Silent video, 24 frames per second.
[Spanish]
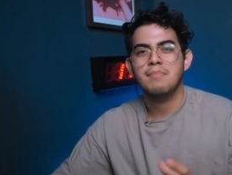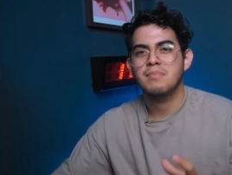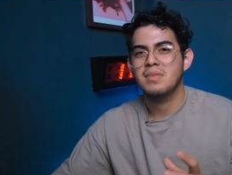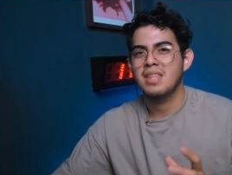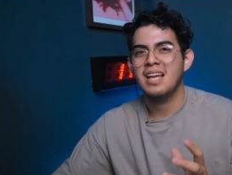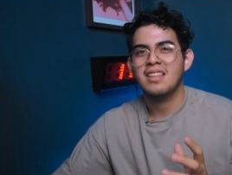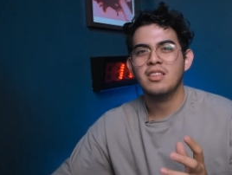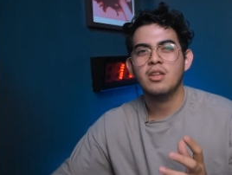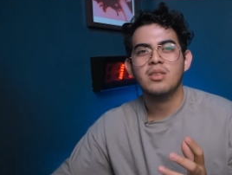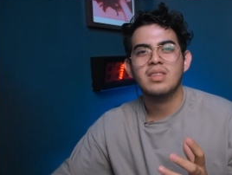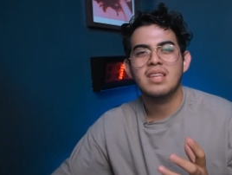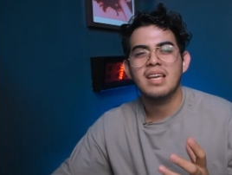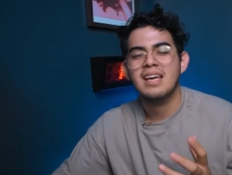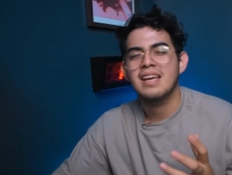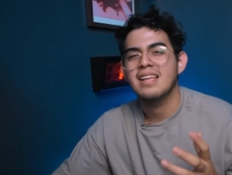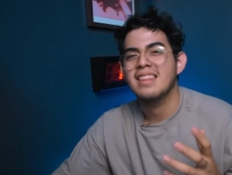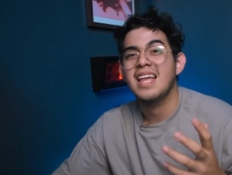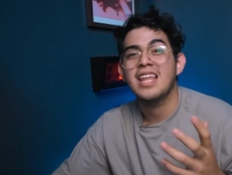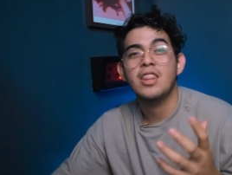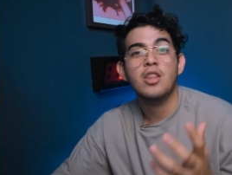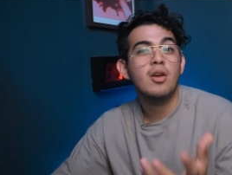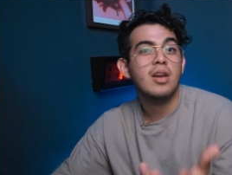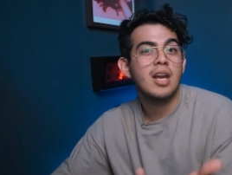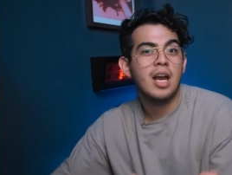dándote,
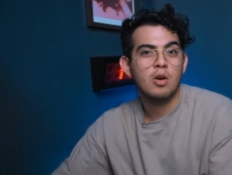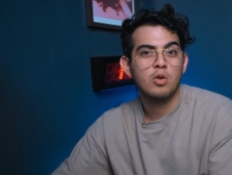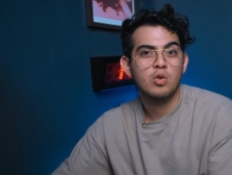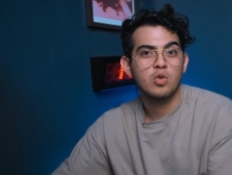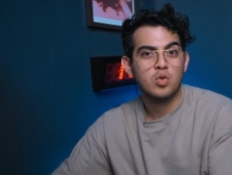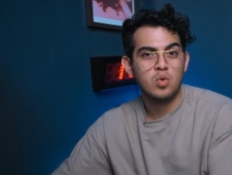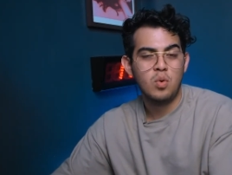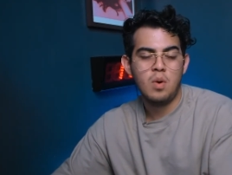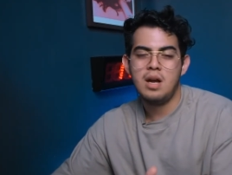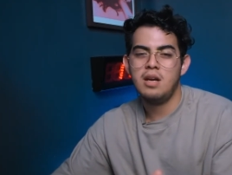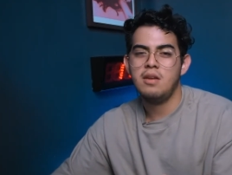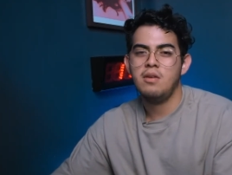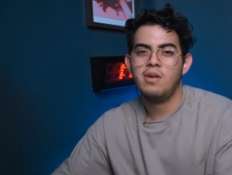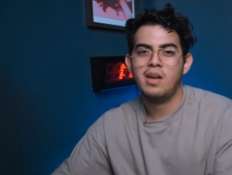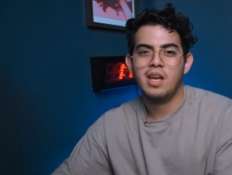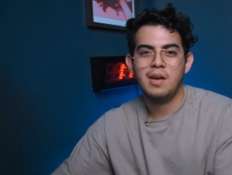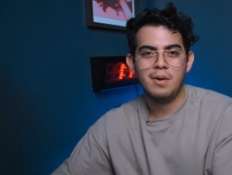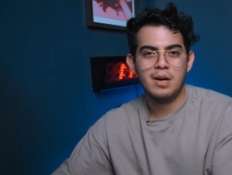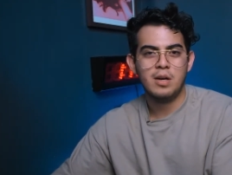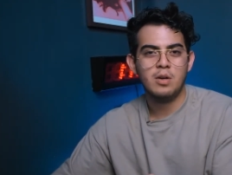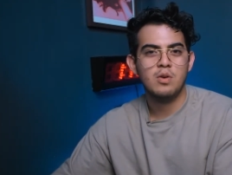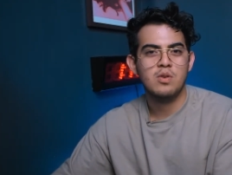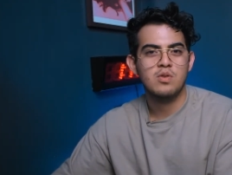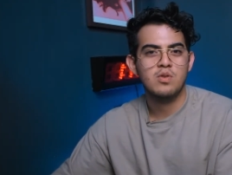dándole al usuario que
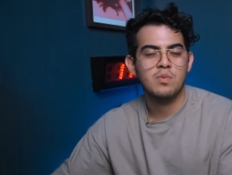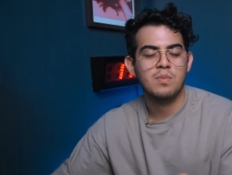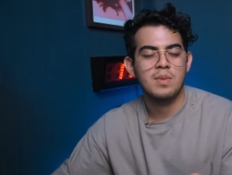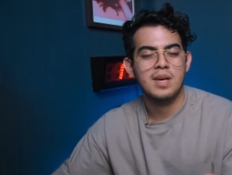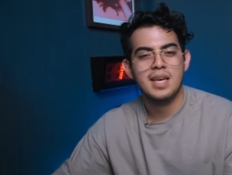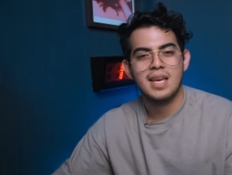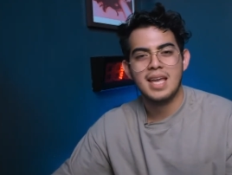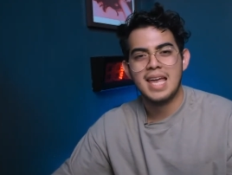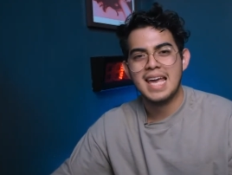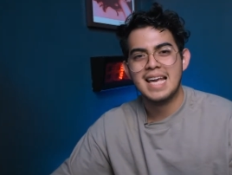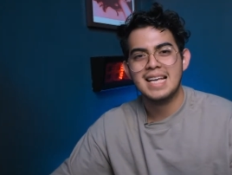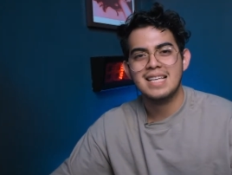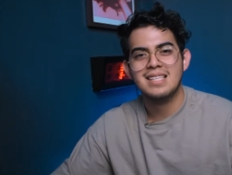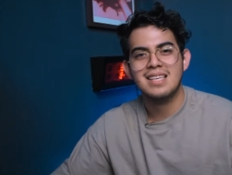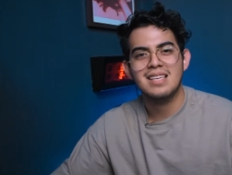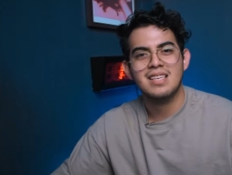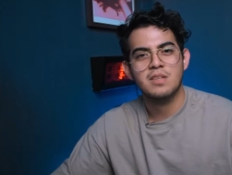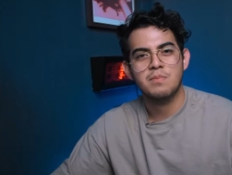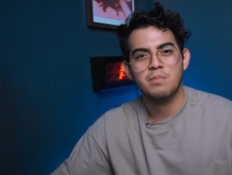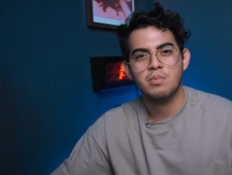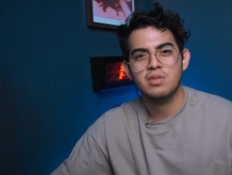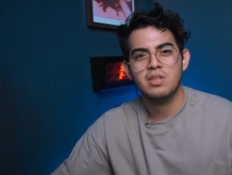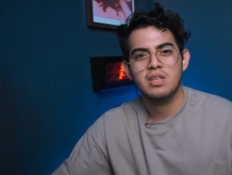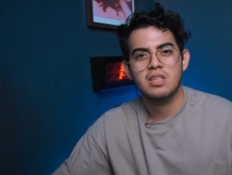va a consumir este
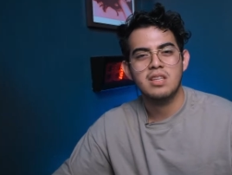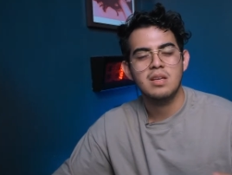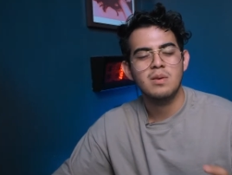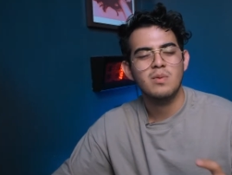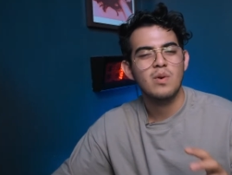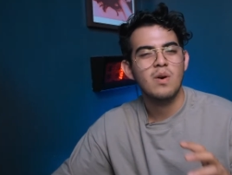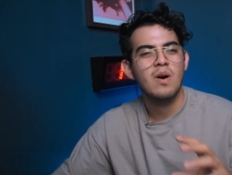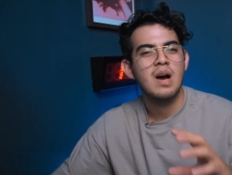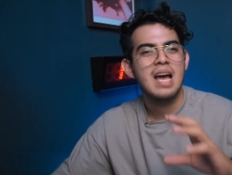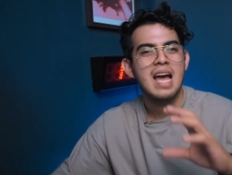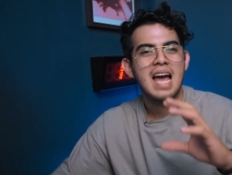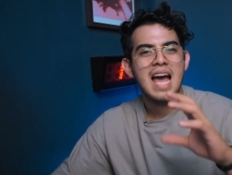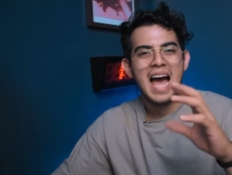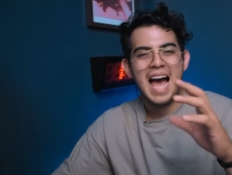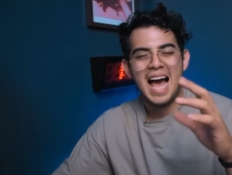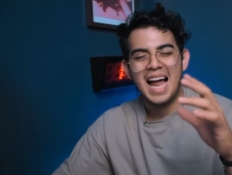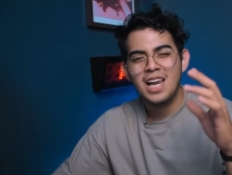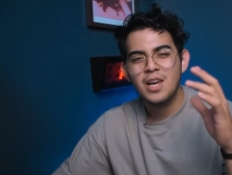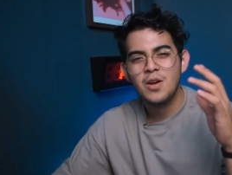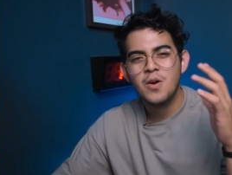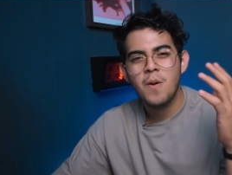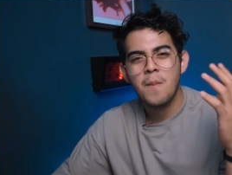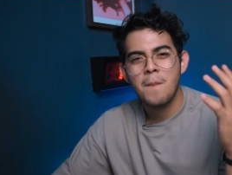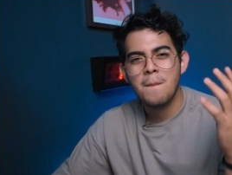dispositivo
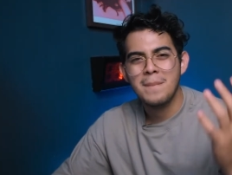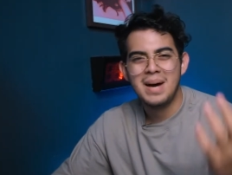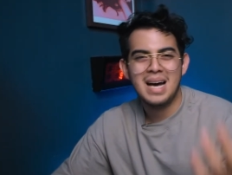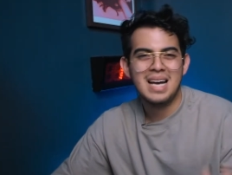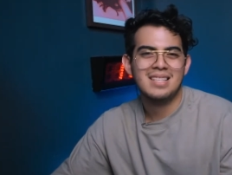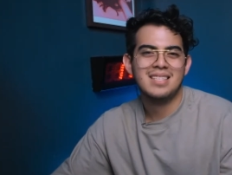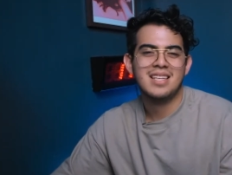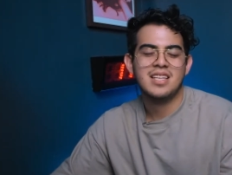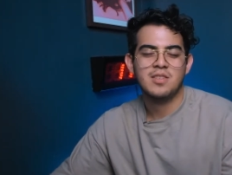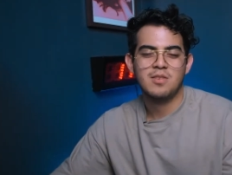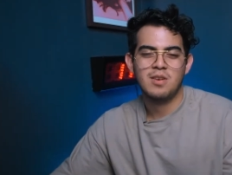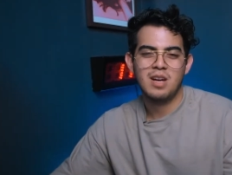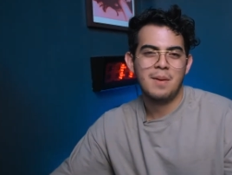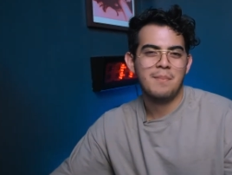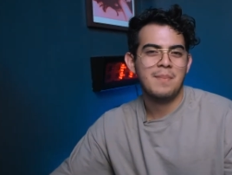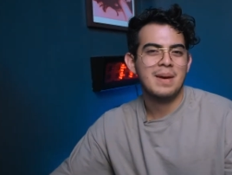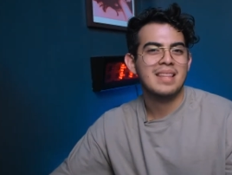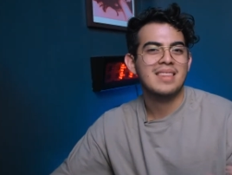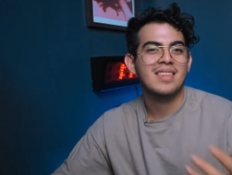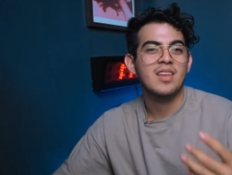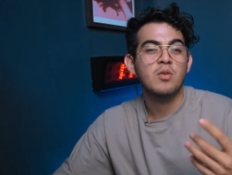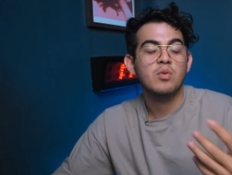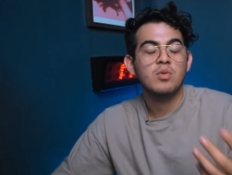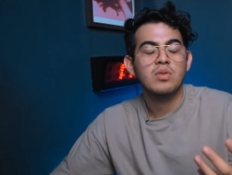algo más que
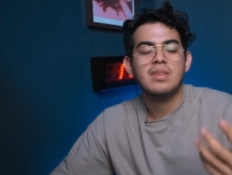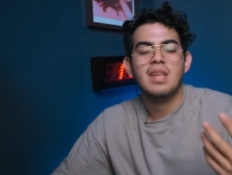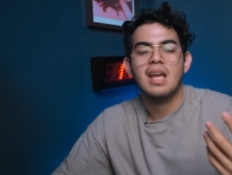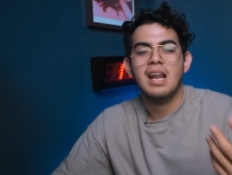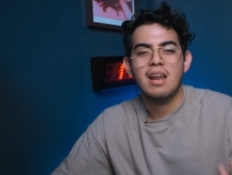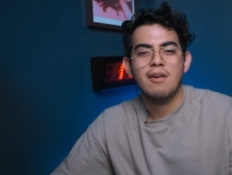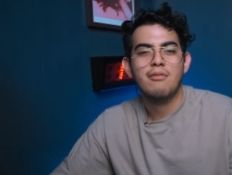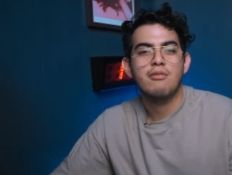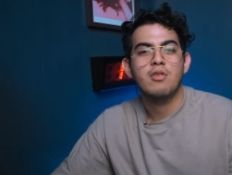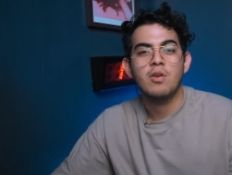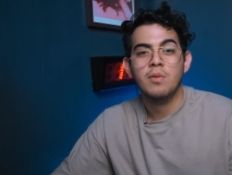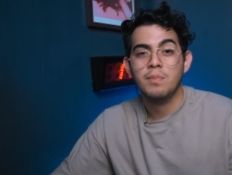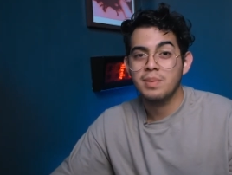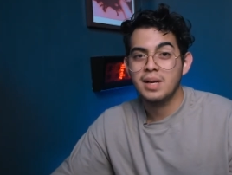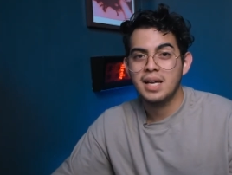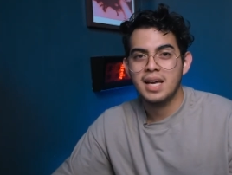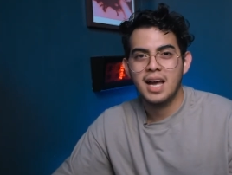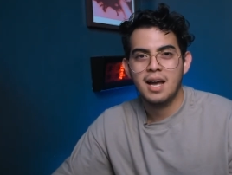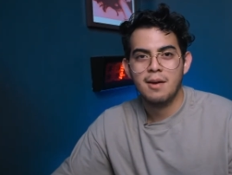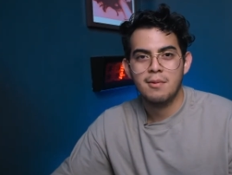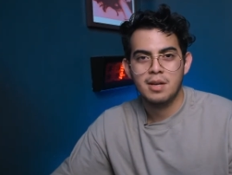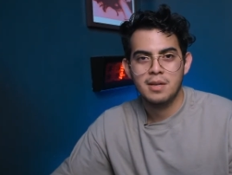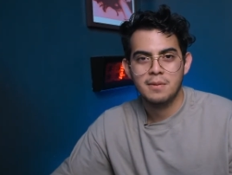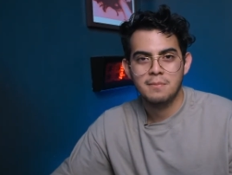solamente un teléfono
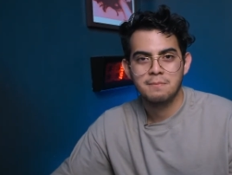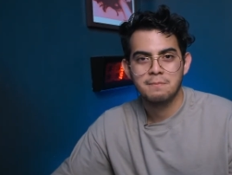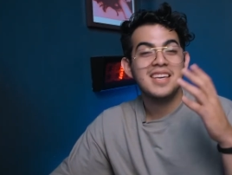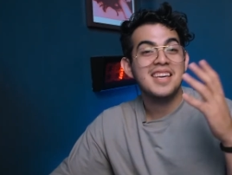plegable.